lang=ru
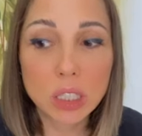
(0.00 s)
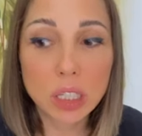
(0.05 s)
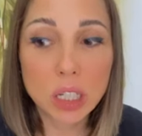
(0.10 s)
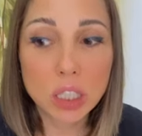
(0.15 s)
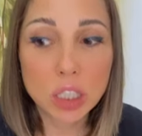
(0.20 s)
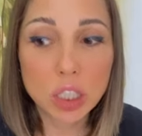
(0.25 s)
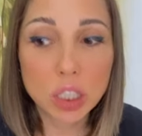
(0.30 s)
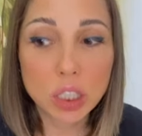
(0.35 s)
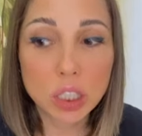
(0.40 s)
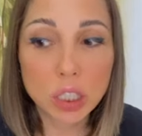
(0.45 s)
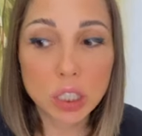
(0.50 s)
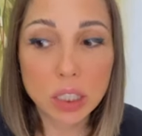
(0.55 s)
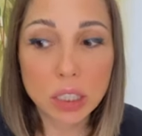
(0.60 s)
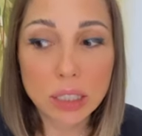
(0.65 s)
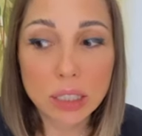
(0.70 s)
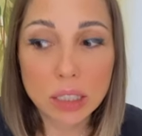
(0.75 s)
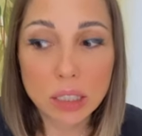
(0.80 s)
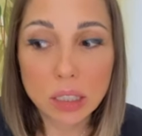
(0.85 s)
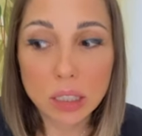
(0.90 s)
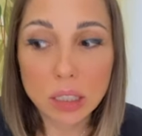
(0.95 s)
все
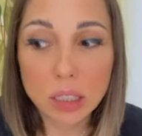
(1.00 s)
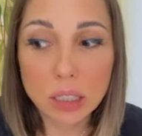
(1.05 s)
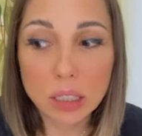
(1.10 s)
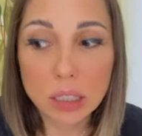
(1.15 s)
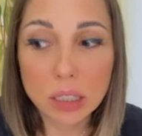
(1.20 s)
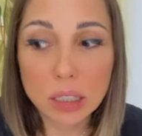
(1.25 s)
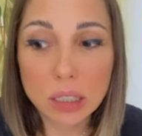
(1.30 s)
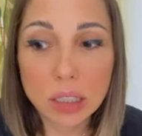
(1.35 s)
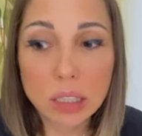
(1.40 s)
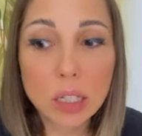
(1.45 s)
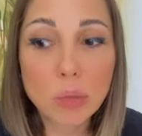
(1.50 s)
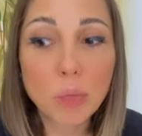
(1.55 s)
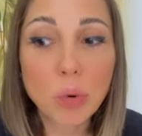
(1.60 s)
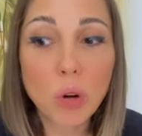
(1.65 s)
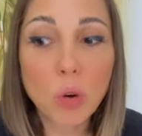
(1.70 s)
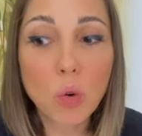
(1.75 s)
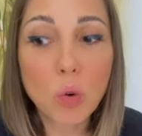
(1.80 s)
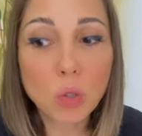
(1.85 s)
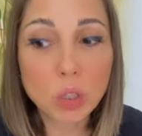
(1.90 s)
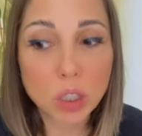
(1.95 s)
наши
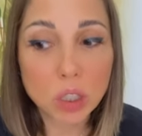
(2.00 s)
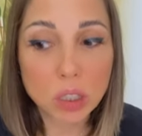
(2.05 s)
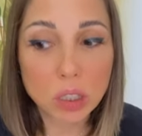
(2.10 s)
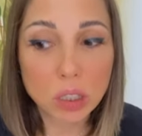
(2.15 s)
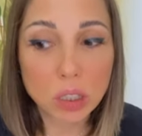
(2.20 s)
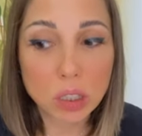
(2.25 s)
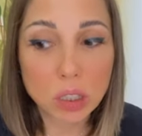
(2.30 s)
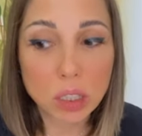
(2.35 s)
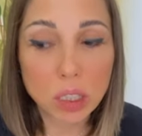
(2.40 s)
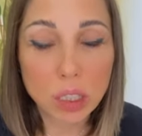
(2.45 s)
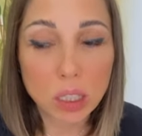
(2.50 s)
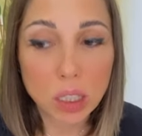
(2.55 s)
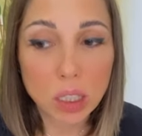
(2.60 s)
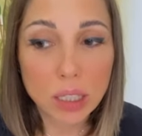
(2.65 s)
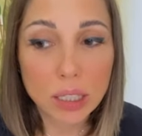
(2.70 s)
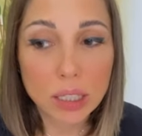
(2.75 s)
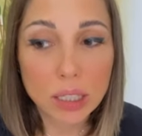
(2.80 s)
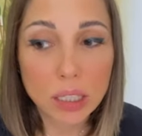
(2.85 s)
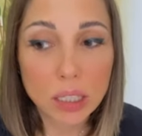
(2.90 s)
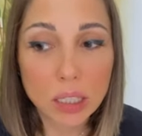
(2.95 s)
непохожести,
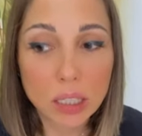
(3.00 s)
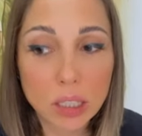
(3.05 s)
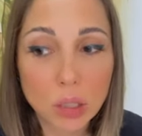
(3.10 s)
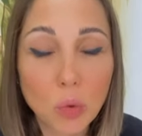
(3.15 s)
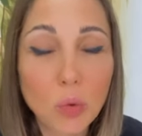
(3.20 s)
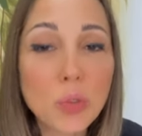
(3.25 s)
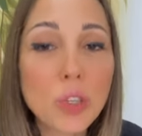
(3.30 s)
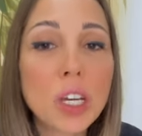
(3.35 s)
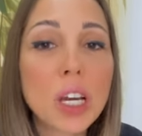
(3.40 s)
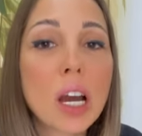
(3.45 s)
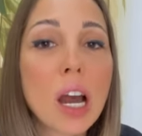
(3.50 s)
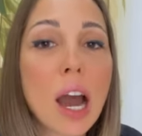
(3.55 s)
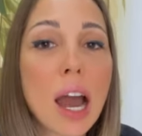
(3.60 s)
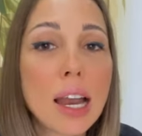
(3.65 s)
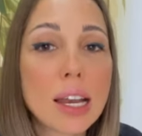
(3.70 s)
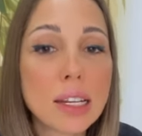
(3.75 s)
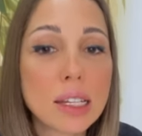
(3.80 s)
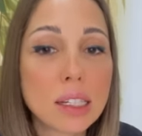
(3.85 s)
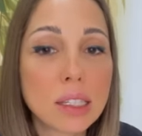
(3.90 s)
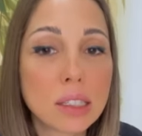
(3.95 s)

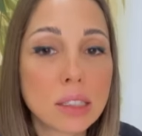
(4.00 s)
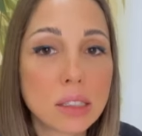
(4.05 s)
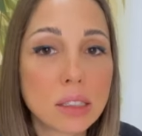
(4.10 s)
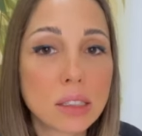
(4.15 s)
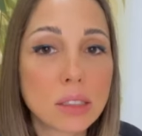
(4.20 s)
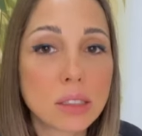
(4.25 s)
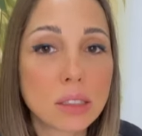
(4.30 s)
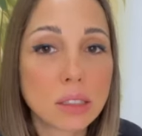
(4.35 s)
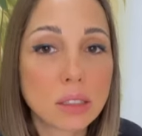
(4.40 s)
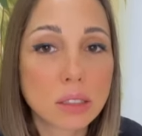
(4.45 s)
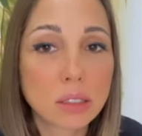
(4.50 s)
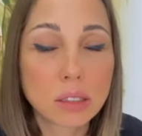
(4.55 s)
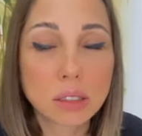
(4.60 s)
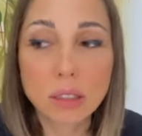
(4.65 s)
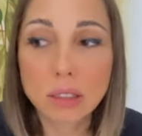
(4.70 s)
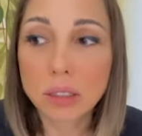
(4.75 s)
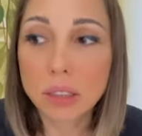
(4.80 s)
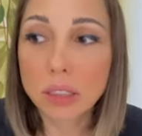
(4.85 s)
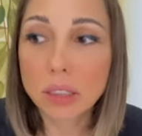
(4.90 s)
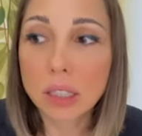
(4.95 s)
уникальные,
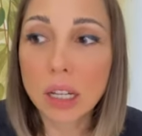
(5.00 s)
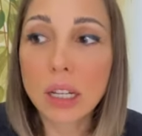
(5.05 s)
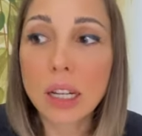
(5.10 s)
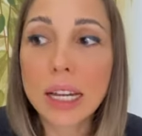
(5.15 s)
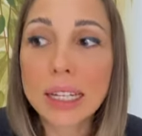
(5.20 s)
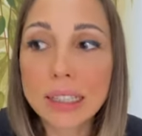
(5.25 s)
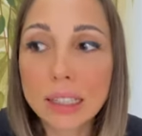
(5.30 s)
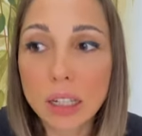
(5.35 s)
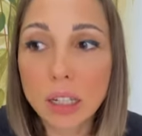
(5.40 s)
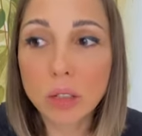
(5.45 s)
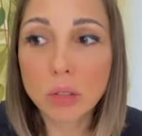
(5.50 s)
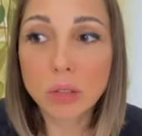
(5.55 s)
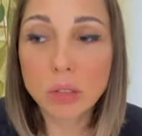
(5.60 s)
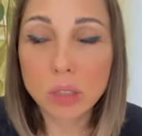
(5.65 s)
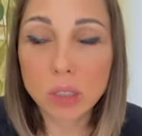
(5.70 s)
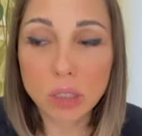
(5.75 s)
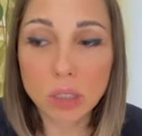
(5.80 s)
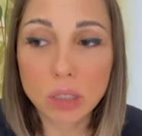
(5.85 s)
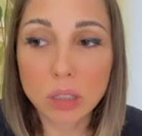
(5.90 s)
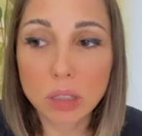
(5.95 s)

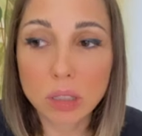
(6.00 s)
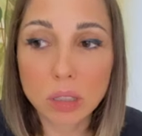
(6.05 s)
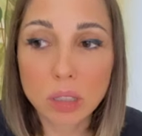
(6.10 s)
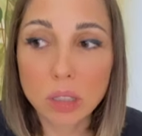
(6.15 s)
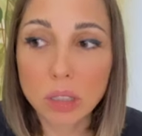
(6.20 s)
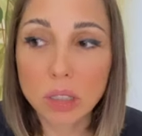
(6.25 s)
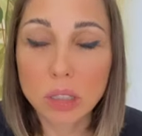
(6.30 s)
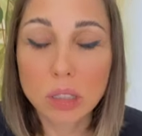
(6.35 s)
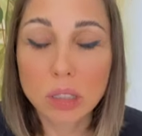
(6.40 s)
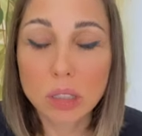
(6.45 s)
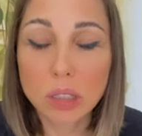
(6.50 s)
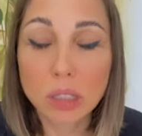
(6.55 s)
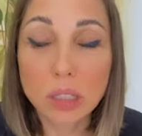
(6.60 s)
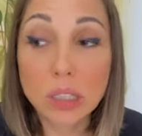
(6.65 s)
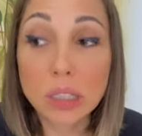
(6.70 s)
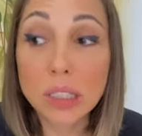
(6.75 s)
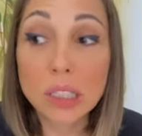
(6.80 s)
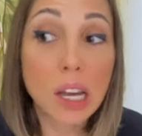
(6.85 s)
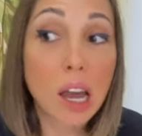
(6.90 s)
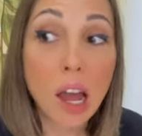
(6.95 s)
талантливые,
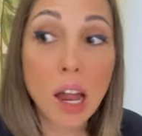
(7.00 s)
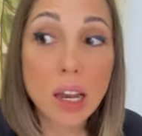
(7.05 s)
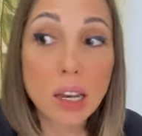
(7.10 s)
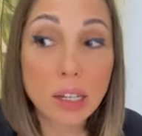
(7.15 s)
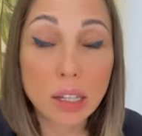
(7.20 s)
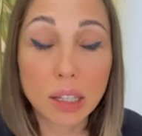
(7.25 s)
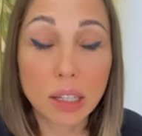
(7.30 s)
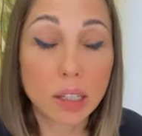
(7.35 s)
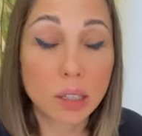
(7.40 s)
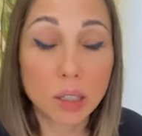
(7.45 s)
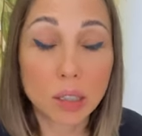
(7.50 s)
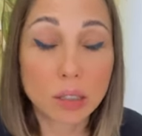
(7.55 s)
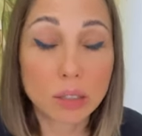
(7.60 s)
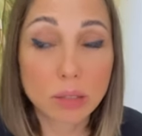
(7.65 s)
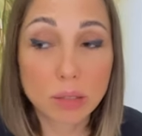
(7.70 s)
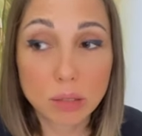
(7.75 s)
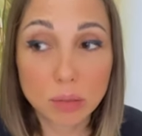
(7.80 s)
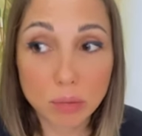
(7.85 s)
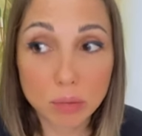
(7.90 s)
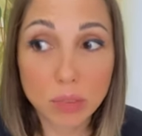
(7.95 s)
идеальные,
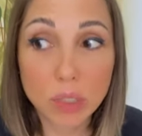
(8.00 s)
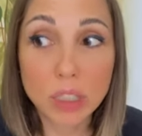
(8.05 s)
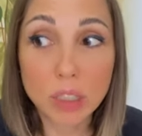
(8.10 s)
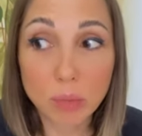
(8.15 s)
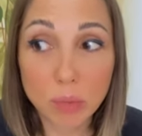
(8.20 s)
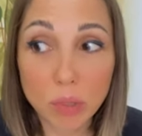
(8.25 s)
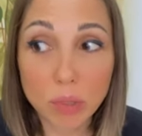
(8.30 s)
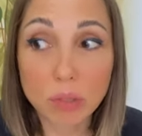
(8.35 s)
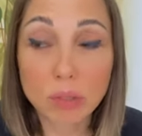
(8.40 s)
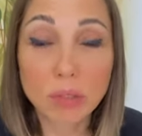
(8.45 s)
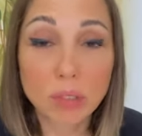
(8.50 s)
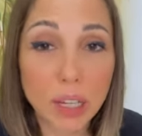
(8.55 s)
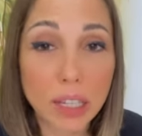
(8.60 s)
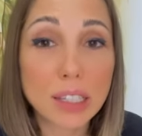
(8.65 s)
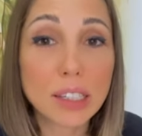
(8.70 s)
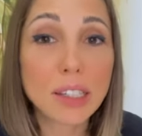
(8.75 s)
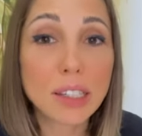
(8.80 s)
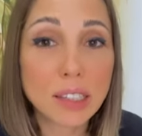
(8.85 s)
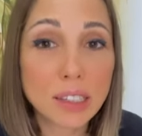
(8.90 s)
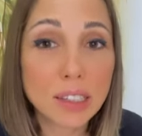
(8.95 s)
в этом
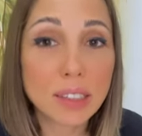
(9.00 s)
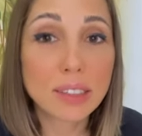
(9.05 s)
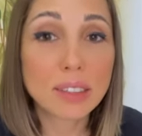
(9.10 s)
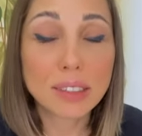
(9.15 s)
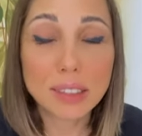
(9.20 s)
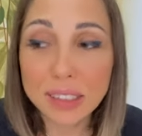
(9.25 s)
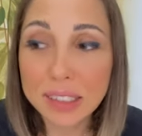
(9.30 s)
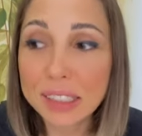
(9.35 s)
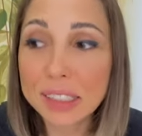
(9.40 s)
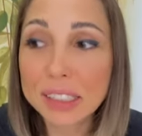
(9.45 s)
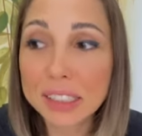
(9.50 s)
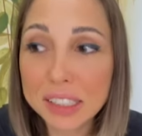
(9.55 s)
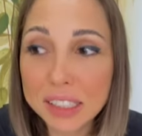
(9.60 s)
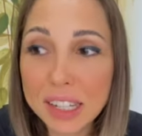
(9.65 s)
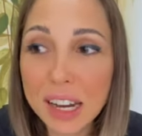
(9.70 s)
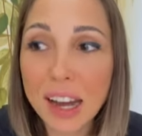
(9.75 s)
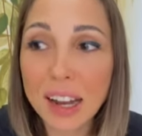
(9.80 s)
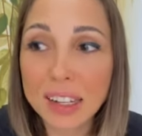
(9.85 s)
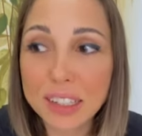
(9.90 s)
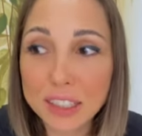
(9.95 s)
они и
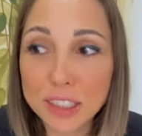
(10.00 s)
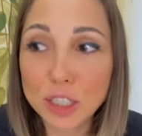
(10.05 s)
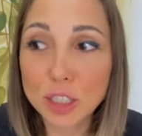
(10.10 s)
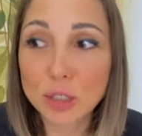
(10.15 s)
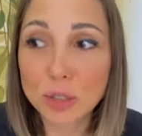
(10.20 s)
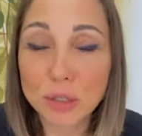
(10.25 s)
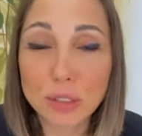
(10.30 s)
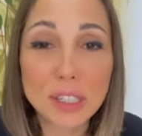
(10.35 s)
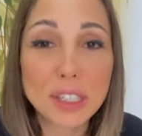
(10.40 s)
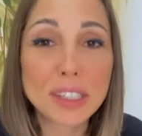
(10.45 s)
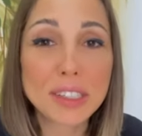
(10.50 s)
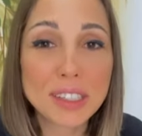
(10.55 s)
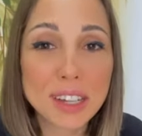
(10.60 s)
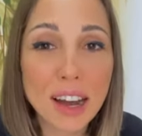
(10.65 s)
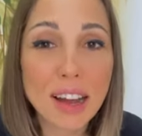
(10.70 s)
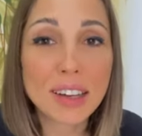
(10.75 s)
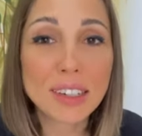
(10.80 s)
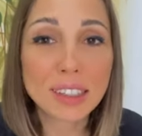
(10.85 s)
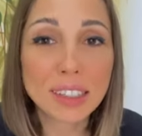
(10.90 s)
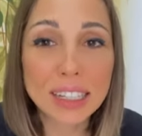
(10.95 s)
идеальны, что не
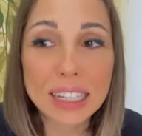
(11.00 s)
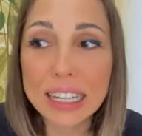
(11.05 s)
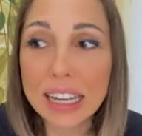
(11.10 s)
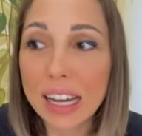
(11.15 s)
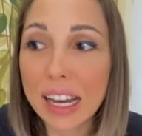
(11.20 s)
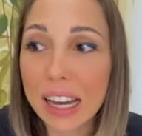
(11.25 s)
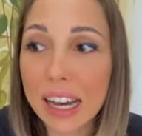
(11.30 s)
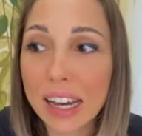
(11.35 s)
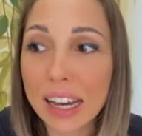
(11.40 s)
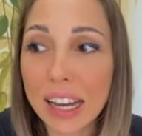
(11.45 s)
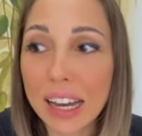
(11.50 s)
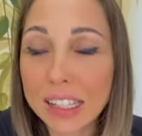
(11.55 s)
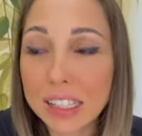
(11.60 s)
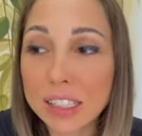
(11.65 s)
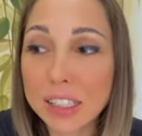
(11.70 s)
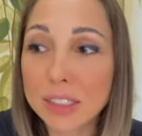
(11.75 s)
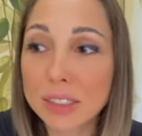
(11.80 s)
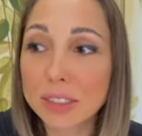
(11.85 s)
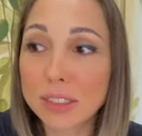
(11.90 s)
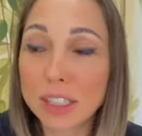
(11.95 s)
идеальны,
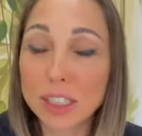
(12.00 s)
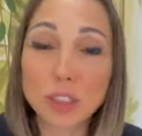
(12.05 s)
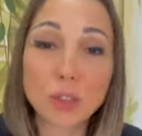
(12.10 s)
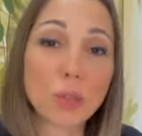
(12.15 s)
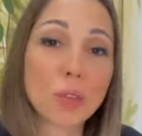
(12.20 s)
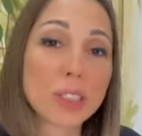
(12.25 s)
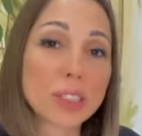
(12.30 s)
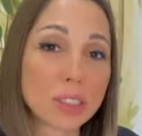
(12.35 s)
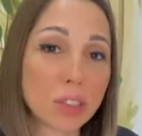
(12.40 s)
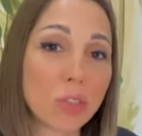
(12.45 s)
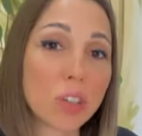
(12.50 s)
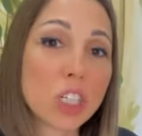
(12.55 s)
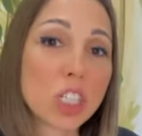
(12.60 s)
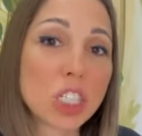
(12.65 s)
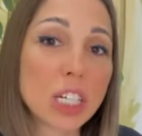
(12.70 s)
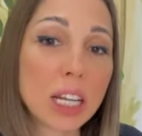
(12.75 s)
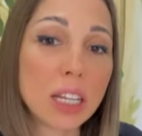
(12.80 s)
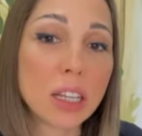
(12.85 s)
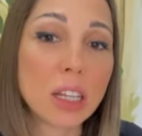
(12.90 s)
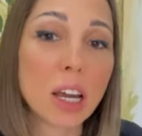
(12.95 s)
они настолько
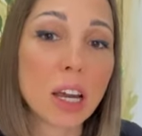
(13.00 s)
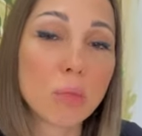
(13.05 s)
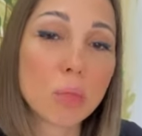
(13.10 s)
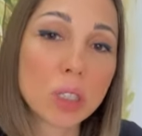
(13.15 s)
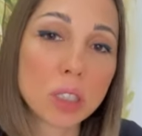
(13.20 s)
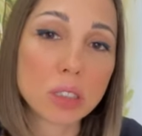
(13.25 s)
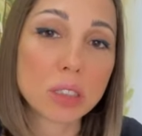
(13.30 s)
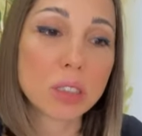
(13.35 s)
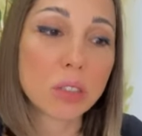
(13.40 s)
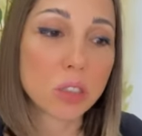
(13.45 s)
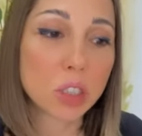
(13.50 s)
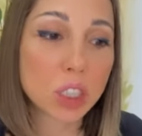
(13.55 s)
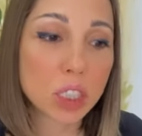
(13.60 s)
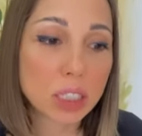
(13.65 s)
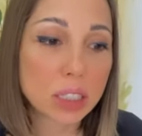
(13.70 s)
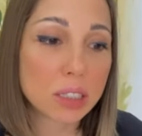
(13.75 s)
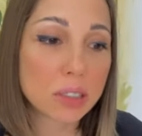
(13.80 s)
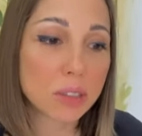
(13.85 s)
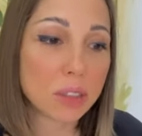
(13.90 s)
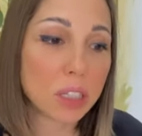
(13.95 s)
совершенны, а мы это
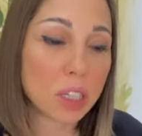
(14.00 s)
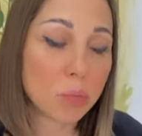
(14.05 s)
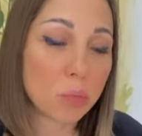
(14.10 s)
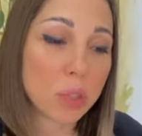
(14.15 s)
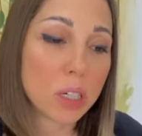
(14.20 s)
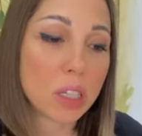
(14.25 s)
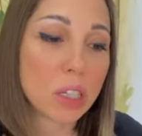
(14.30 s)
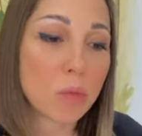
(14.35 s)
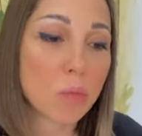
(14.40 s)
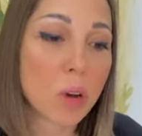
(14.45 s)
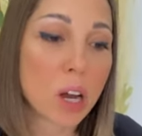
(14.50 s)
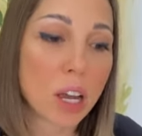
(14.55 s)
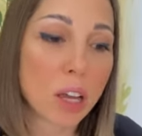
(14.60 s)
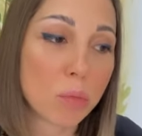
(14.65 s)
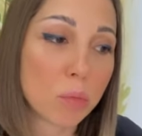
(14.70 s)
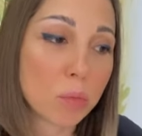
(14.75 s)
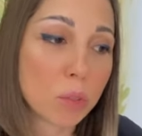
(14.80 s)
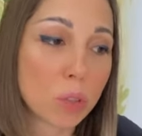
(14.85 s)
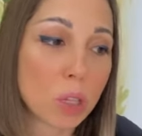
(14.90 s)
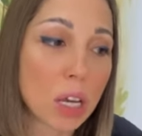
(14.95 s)
совершенство не
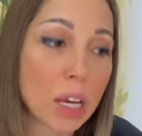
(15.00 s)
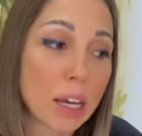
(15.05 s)
принимаем.